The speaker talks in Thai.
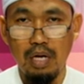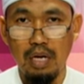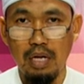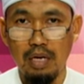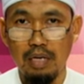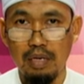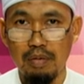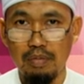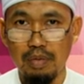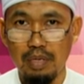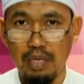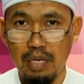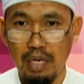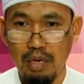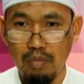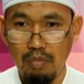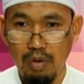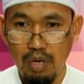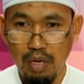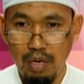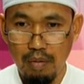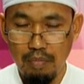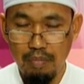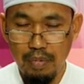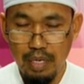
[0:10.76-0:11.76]
ala nabiyyina
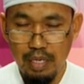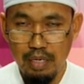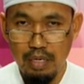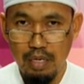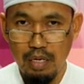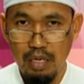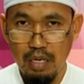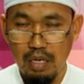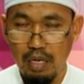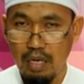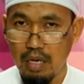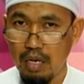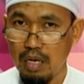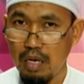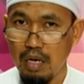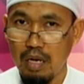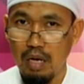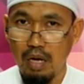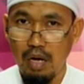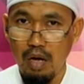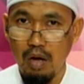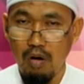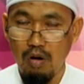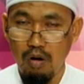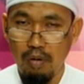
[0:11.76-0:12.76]
Muhammad
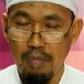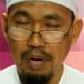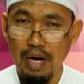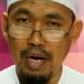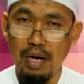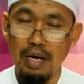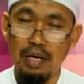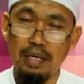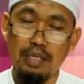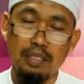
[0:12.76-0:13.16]
wa ba.